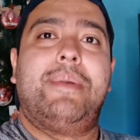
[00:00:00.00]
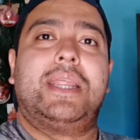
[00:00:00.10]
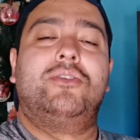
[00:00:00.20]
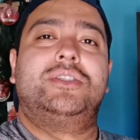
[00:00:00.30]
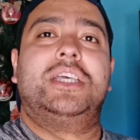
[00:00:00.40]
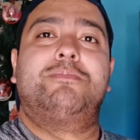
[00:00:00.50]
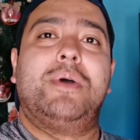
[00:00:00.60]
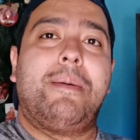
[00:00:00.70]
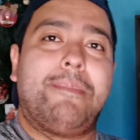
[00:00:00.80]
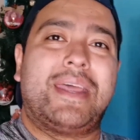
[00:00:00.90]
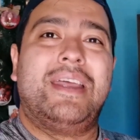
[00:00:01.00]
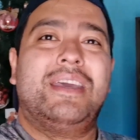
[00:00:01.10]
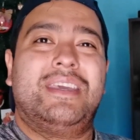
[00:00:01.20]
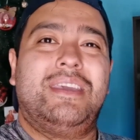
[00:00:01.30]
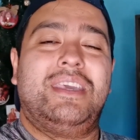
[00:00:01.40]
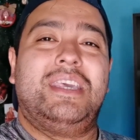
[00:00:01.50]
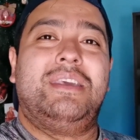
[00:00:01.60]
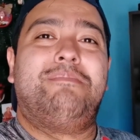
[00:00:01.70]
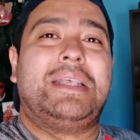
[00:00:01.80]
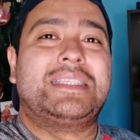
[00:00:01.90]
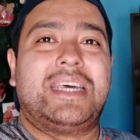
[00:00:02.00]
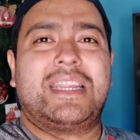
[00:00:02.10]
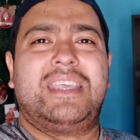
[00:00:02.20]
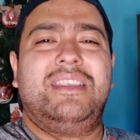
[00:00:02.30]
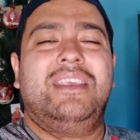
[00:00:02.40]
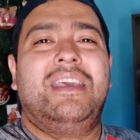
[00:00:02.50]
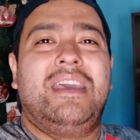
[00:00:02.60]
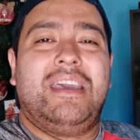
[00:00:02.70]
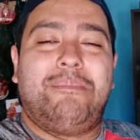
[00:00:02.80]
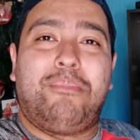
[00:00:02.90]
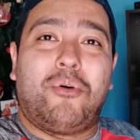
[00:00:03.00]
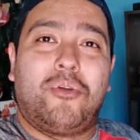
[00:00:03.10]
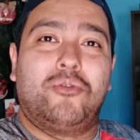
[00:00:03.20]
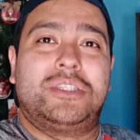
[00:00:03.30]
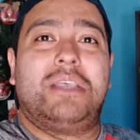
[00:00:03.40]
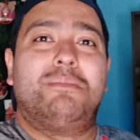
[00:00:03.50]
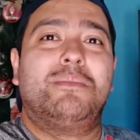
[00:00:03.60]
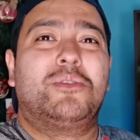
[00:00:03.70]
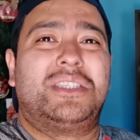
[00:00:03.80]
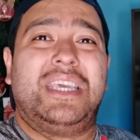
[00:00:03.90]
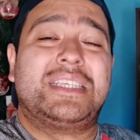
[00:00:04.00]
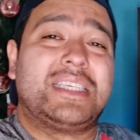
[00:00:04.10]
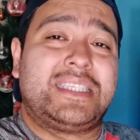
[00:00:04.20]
para que ustedes puedan ver y pensar por ustedes mismos si es